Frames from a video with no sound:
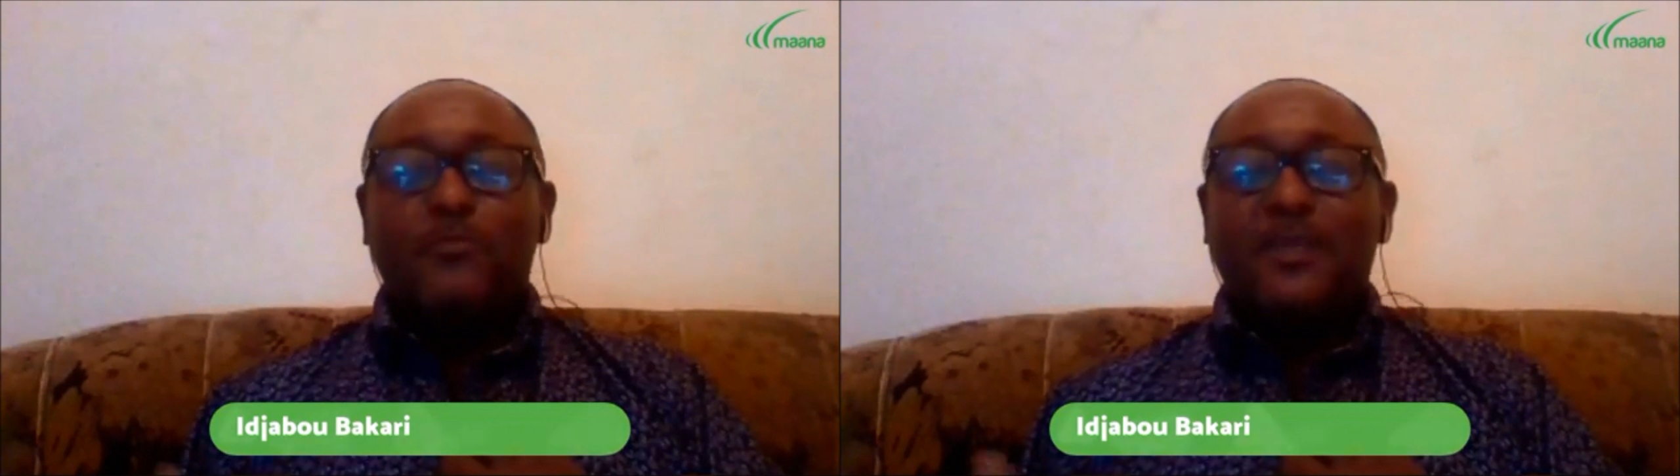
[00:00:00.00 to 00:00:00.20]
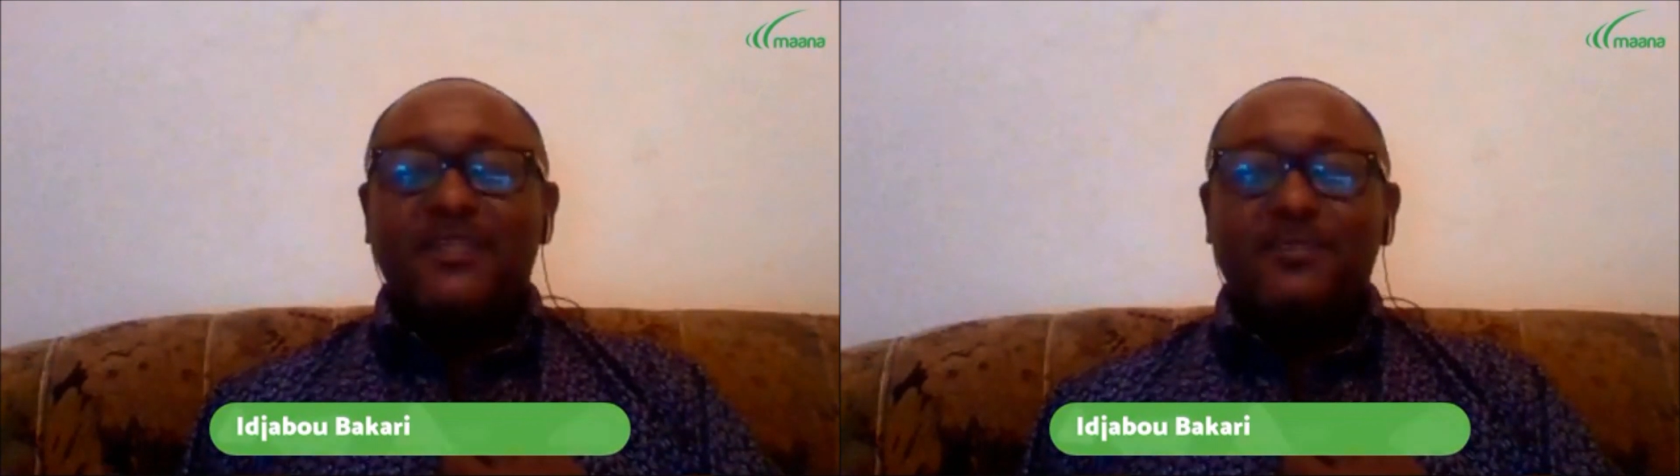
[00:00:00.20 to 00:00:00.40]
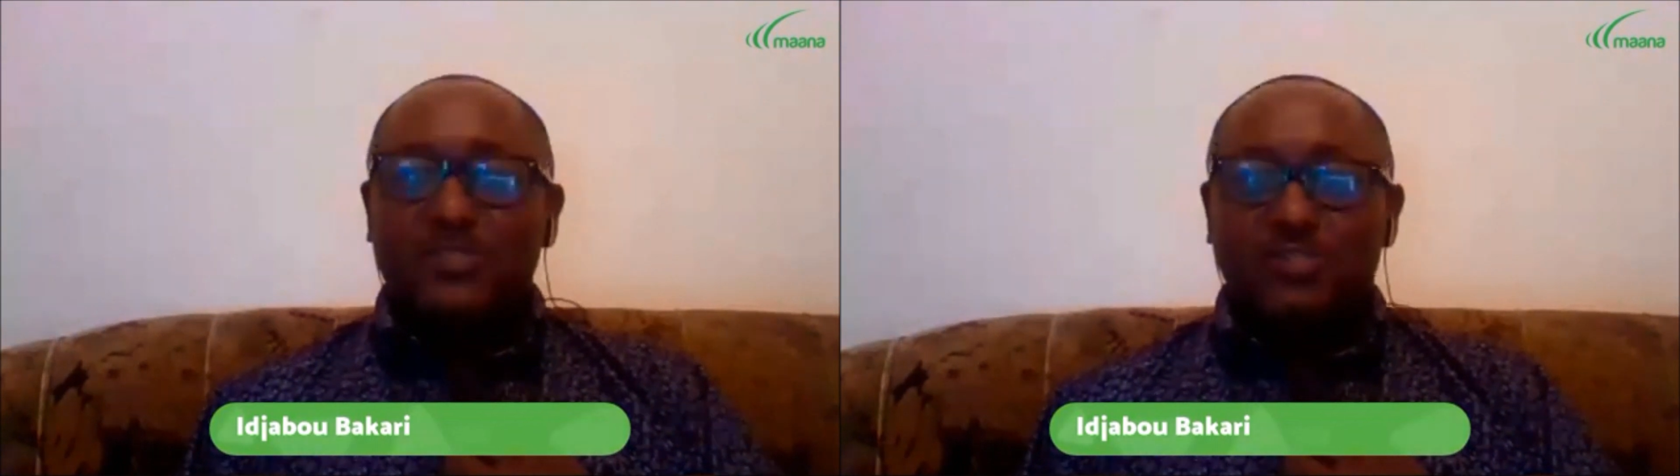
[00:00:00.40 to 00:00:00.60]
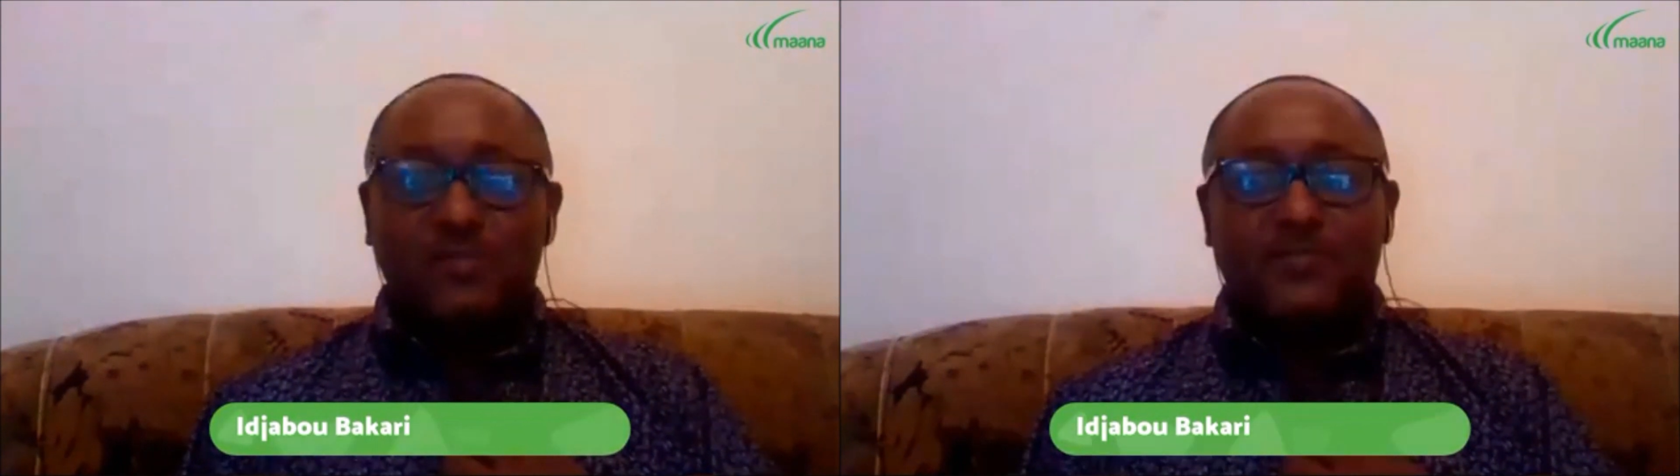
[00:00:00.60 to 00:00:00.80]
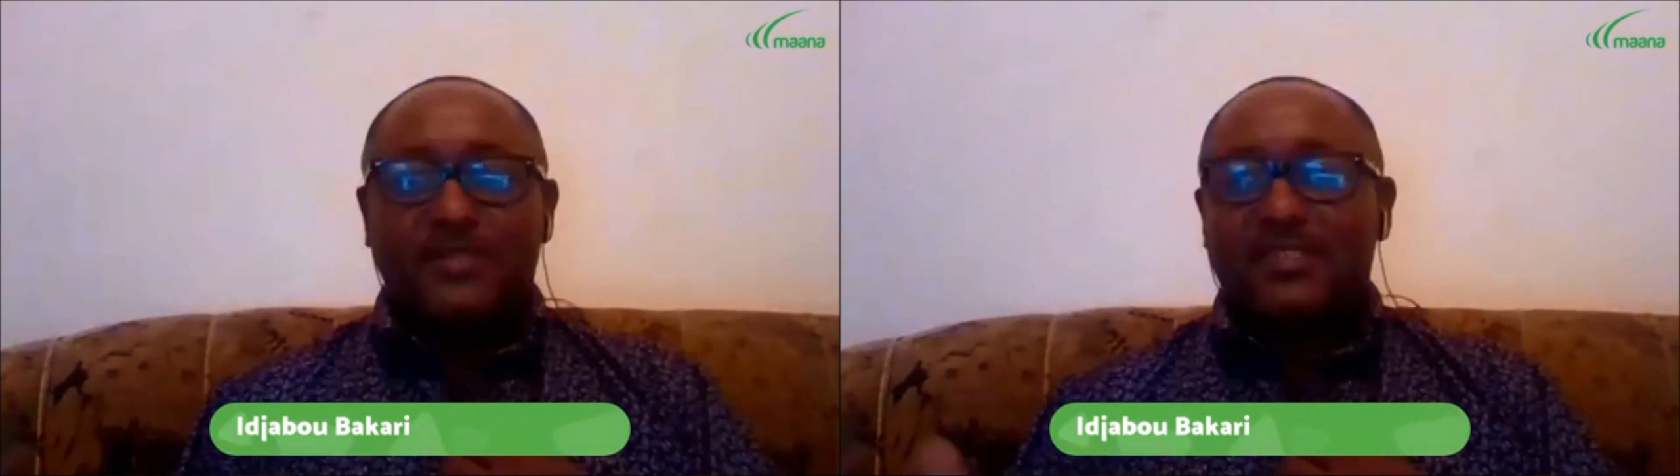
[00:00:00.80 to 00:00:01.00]
peut pas
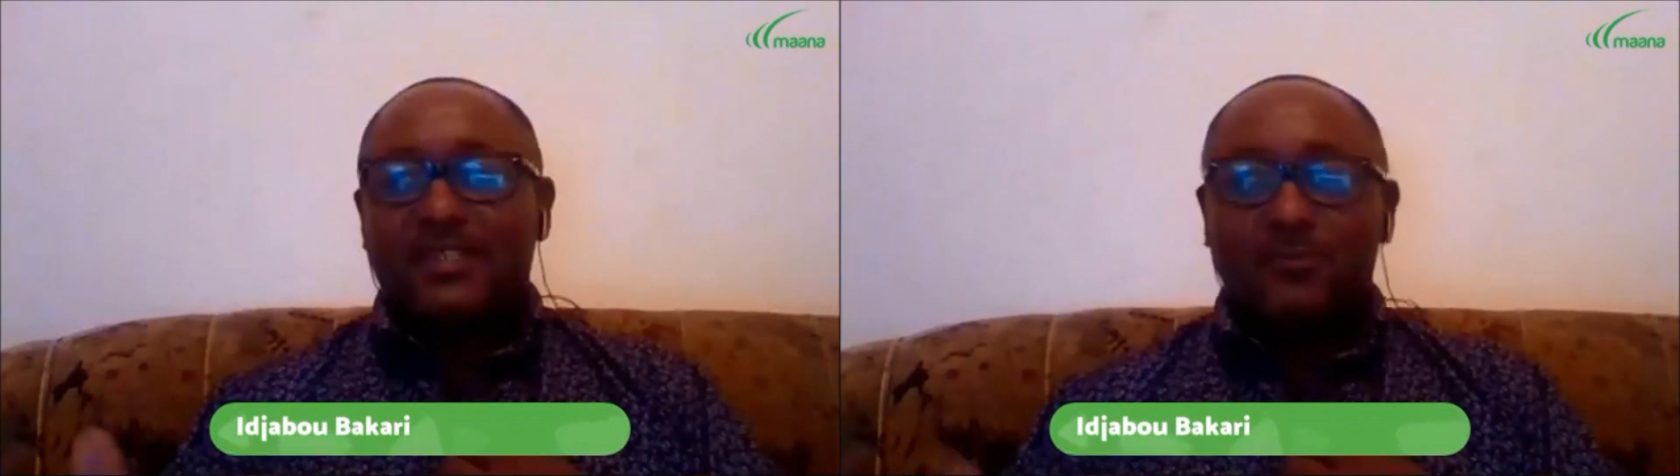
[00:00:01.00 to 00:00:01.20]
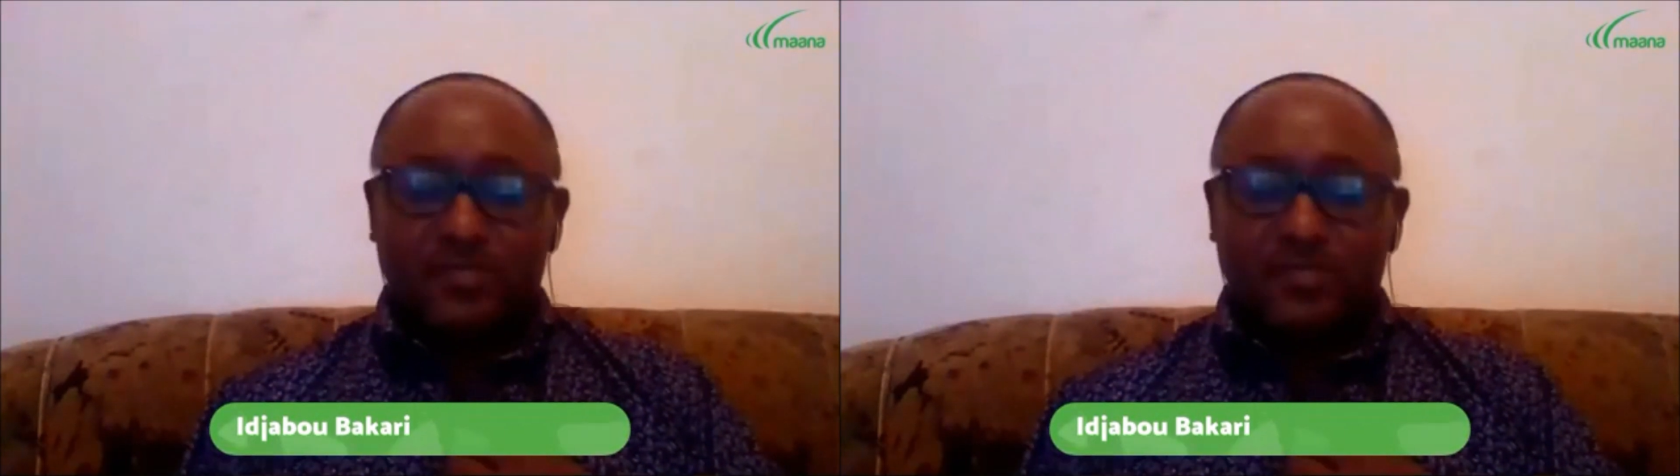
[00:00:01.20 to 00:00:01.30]
démissionner parce qu'il est en